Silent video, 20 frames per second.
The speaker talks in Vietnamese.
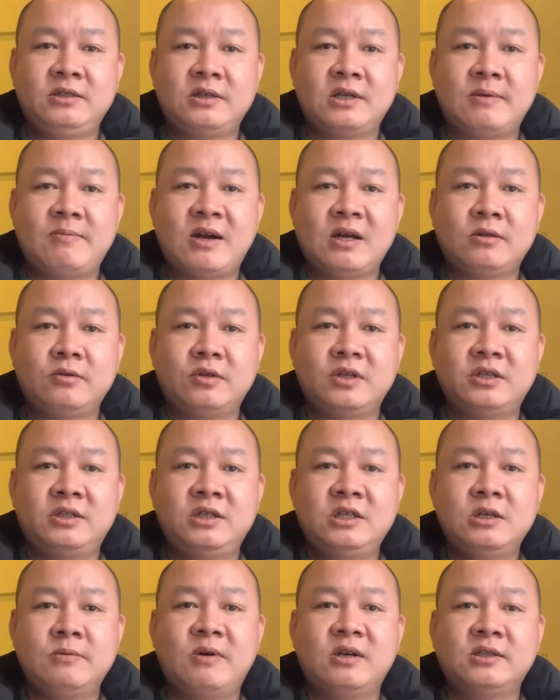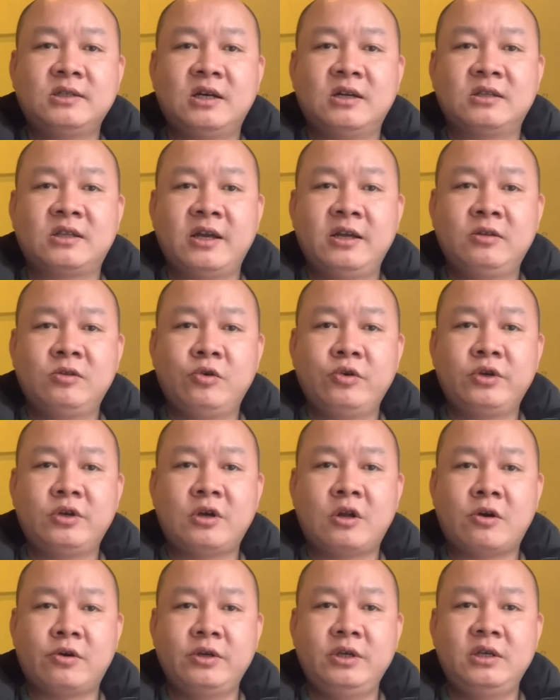các bác có thể chưa bao giờ thấy tôi
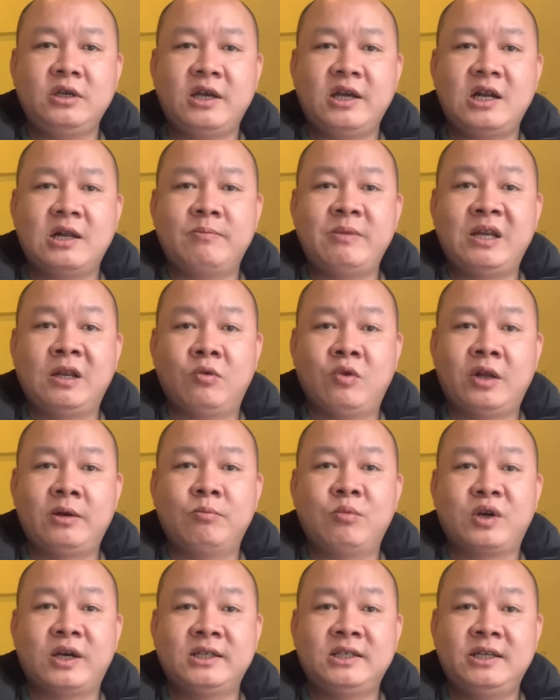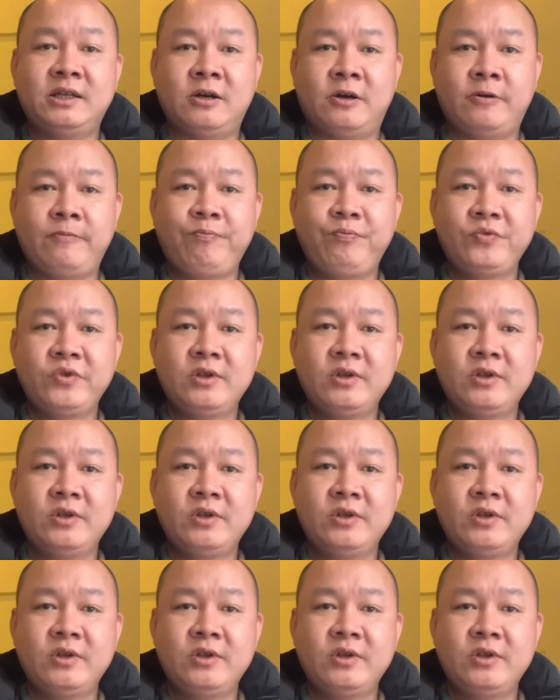nói hay là bình luận một cái gì đó,